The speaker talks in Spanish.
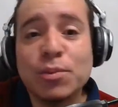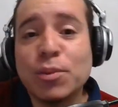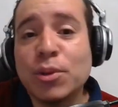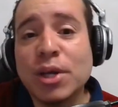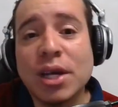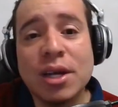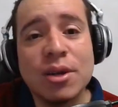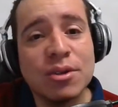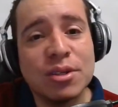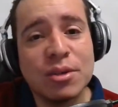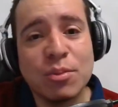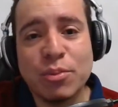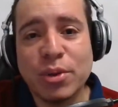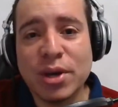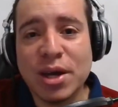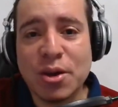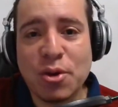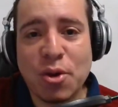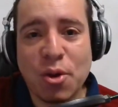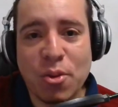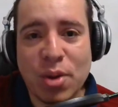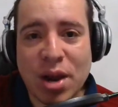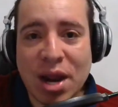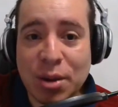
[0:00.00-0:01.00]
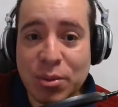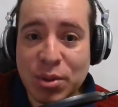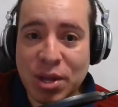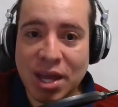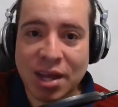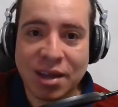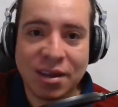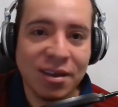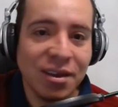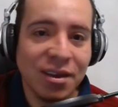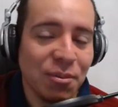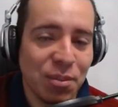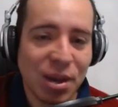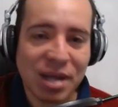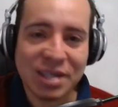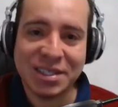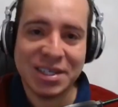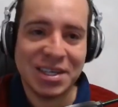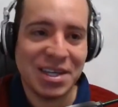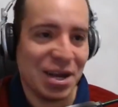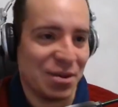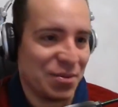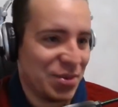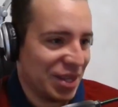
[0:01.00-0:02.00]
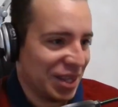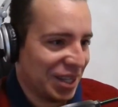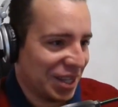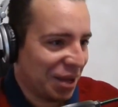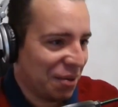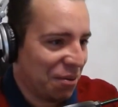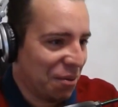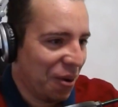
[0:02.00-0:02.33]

porque no se puede cobrar bien, básicamente